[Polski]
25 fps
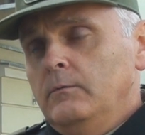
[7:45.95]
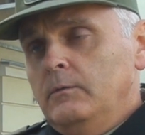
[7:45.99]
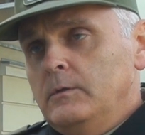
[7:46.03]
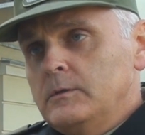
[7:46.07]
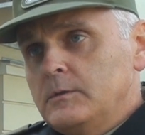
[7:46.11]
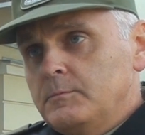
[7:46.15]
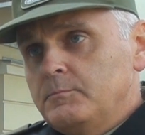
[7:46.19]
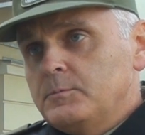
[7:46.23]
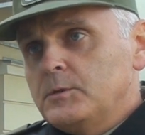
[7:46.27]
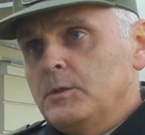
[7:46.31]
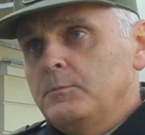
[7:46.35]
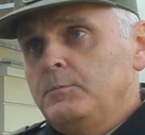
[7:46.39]

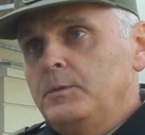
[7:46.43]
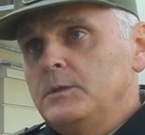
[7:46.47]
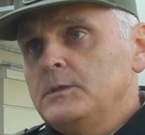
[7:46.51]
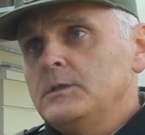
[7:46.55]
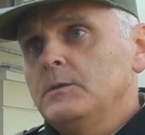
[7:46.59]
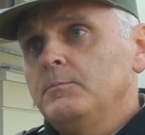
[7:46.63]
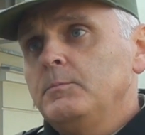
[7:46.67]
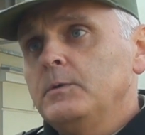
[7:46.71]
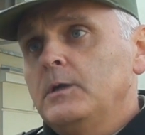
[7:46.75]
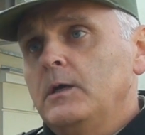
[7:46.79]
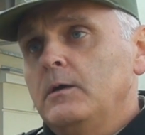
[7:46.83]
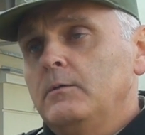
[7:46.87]
więc
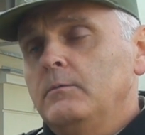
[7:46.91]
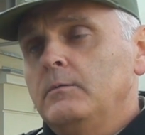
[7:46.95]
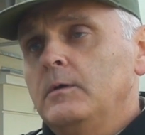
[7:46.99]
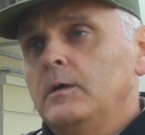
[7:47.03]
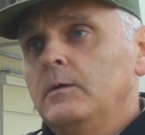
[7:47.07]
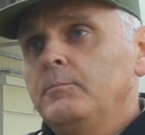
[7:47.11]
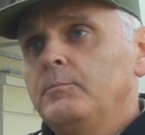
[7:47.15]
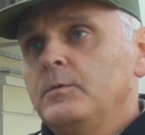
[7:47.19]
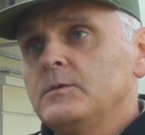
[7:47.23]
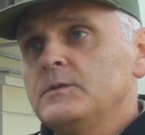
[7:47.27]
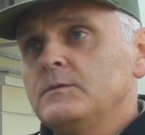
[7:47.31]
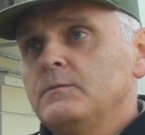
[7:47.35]
przepisy
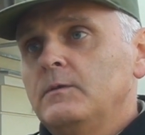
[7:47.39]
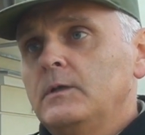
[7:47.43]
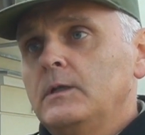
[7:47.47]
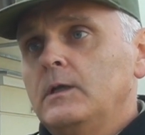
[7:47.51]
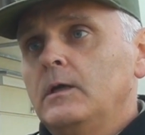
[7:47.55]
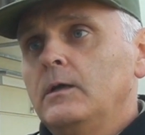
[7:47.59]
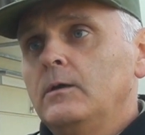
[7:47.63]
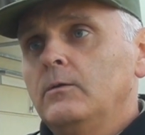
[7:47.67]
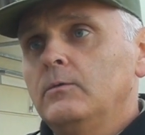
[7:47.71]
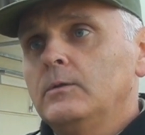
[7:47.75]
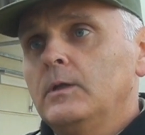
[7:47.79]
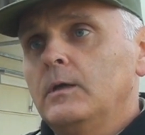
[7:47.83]
prawa
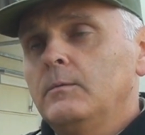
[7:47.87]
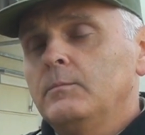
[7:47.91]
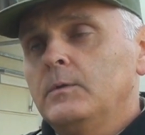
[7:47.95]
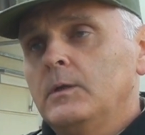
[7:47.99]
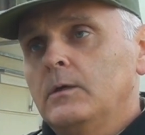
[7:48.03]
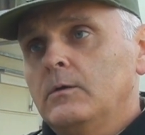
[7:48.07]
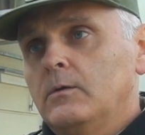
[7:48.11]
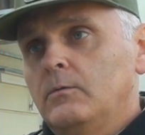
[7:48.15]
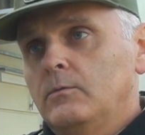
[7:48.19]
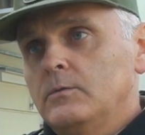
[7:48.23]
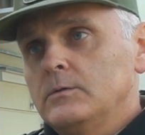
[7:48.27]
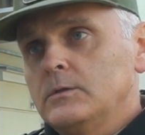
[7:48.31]
pozwalają nam
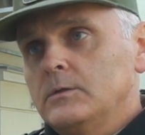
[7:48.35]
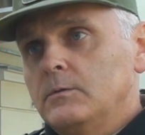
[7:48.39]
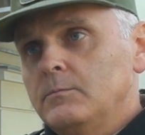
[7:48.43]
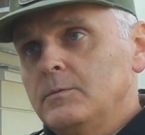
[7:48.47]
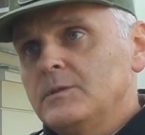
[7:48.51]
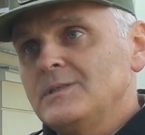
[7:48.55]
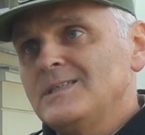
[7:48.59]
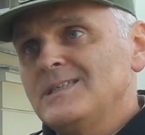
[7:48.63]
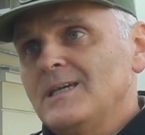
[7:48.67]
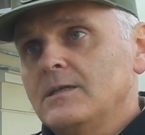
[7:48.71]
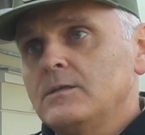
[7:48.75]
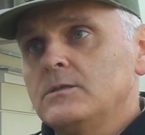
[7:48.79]
taką
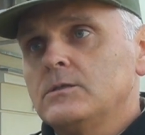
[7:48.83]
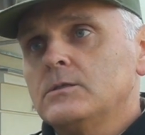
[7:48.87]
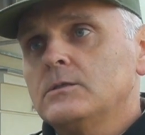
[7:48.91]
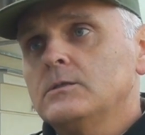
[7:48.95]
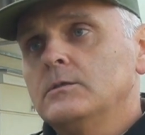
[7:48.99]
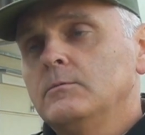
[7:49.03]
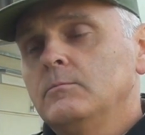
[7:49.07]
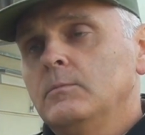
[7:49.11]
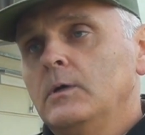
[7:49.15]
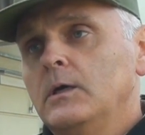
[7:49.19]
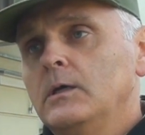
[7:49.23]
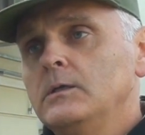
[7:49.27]
osobę
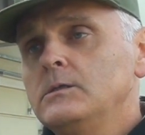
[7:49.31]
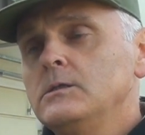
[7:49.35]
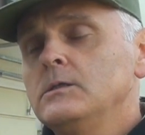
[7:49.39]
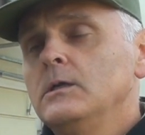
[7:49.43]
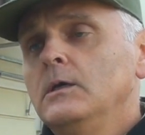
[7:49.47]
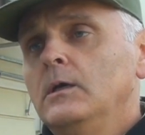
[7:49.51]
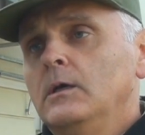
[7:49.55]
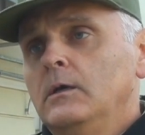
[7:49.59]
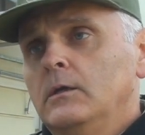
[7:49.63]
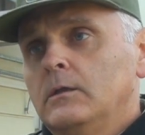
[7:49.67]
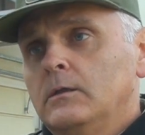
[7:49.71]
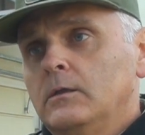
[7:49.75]
zatrzymać
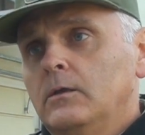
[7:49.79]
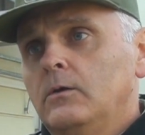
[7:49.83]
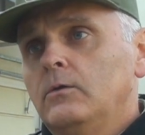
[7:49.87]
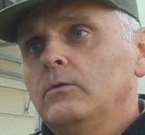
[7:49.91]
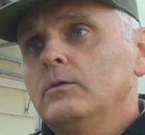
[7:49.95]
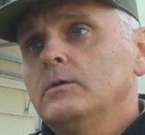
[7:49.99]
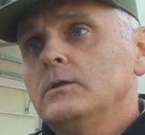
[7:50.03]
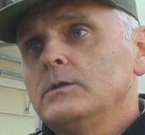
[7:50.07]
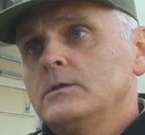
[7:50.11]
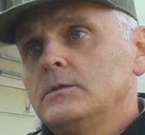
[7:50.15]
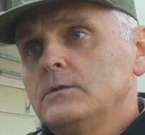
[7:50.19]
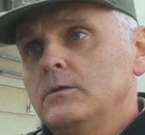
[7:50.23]
na
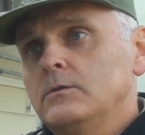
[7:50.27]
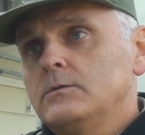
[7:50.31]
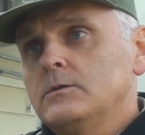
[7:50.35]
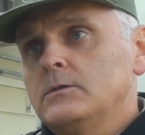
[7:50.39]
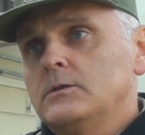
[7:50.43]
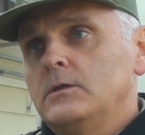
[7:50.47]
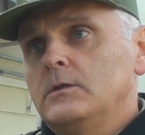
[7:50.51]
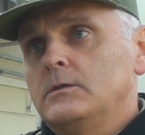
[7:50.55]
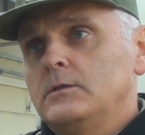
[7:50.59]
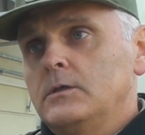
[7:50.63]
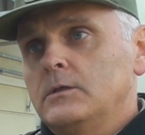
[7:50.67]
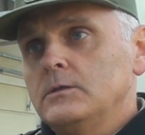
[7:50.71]
okres do
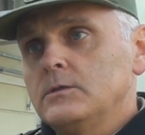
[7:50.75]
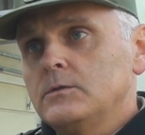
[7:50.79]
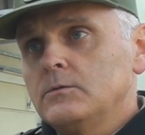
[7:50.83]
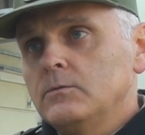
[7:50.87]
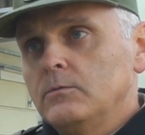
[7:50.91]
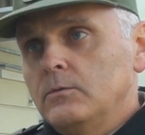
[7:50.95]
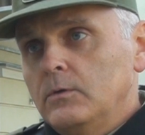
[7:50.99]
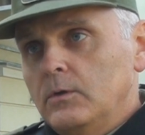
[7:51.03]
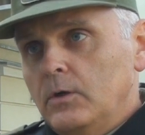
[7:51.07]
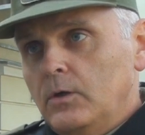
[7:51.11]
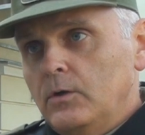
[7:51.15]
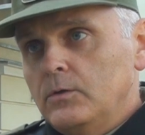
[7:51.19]

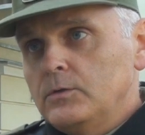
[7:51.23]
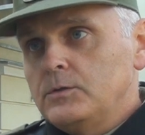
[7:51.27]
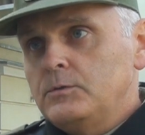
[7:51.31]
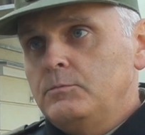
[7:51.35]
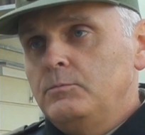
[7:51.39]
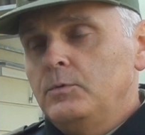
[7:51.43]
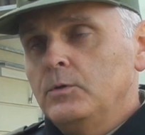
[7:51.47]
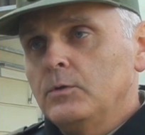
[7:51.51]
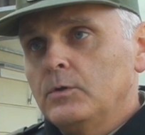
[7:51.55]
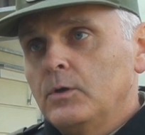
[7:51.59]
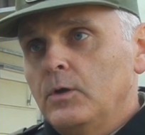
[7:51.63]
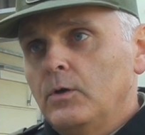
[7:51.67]

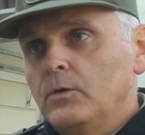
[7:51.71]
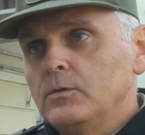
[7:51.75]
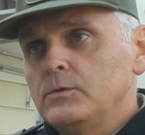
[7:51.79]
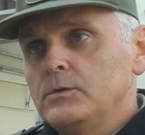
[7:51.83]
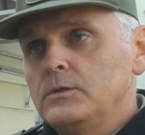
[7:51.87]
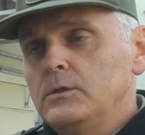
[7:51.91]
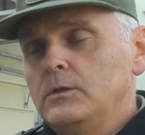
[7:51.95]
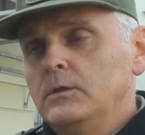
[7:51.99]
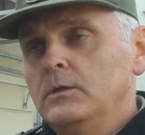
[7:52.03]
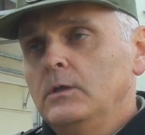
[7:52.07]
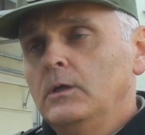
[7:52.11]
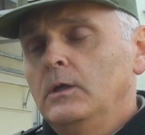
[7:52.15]
48
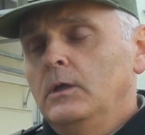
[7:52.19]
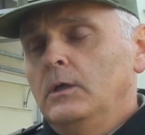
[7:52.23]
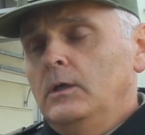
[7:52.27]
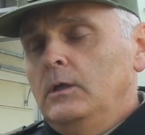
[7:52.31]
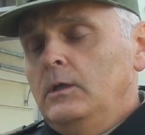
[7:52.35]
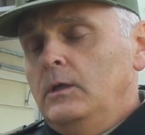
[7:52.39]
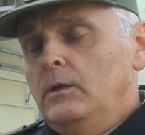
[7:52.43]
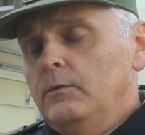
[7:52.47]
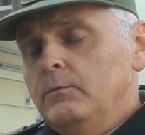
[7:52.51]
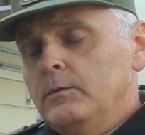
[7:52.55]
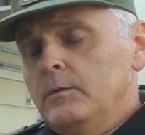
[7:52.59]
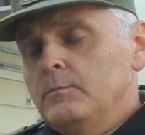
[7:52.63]
godzin
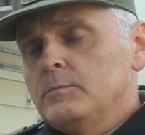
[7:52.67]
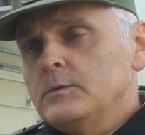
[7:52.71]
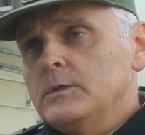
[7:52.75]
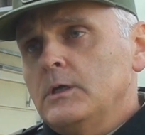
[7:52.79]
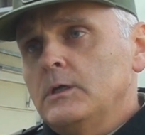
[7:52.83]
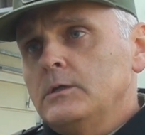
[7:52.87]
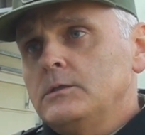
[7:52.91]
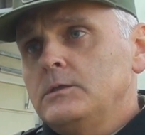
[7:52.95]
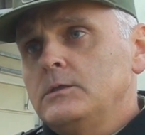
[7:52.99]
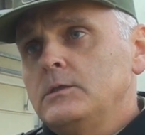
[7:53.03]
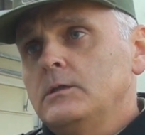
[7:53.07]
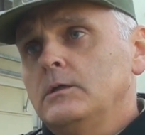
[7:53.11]
i w tym
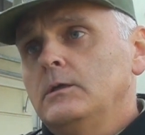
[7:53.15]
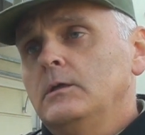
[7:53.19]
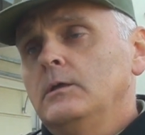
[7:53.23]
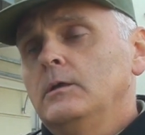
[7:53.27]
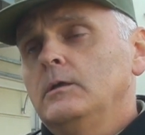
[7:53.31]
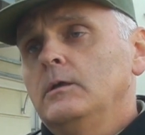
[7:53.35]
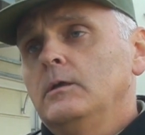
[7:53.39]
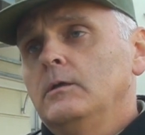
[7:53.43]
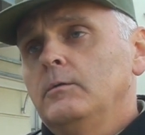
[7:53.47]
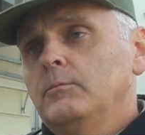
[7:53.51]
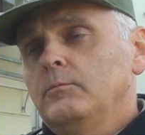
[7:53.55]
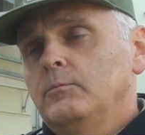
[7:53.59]
czasie
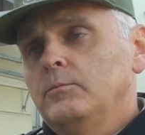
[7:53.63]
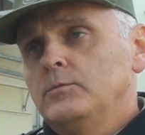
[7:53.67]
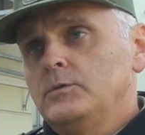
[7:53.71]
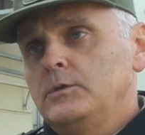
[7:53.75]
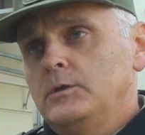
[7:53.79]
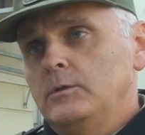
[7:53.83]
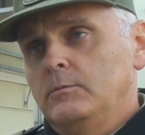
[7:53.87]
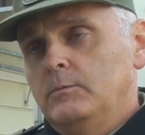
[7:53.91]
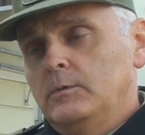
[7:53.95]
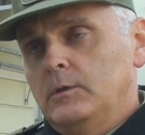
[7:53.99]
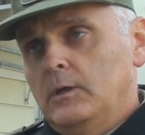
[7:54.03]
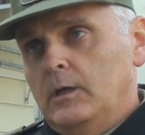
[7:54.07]

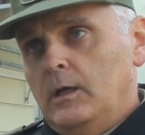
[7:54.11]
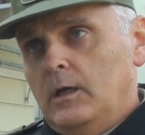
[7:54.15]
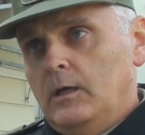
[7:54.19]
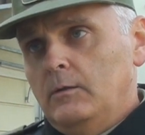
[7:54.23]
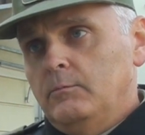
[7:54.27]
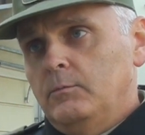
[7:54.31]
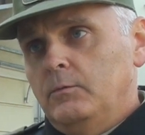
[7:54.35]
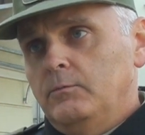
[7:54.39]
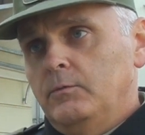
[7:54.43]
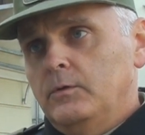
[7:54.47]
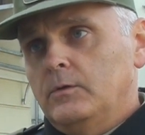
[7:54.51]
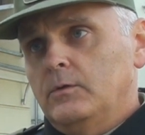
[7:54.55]
musimy
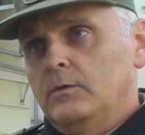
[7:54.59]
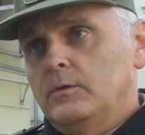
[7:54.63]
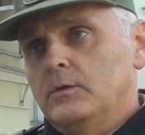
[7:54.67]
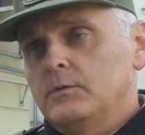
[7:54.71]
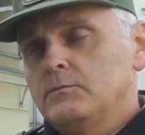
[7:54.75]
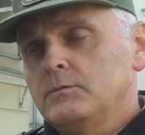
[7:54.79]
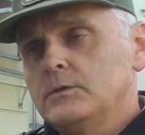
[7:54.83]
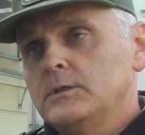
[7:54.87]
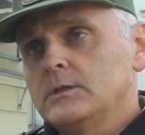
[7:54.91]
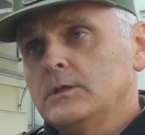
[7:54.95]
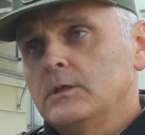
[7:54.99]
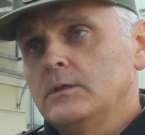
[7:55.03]
albo
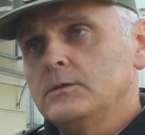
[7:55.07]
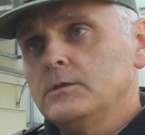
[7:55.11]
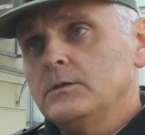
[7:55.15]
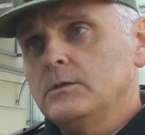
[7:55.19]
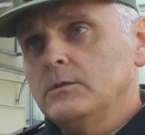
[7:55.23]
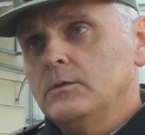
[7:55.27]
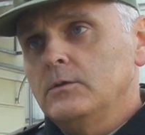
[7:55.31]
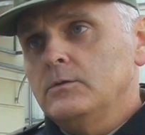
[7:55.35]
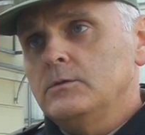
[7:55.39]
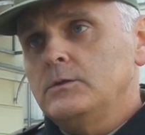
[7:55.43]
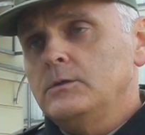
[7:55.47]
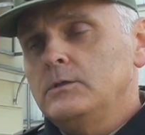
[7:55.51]
wykonać wszystkie
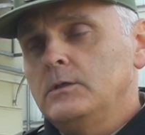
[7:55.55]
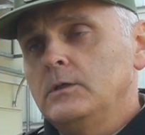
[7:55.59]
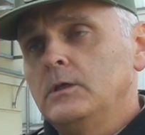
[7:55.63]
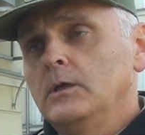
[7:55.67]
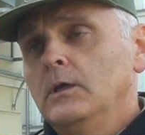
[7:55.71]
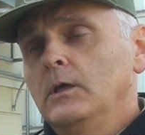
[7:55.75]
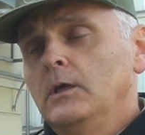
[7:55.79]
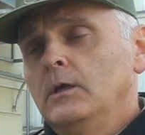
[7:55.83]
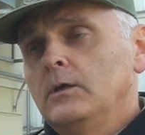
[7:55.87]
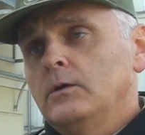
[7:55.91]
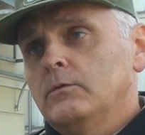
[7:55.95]
czynności,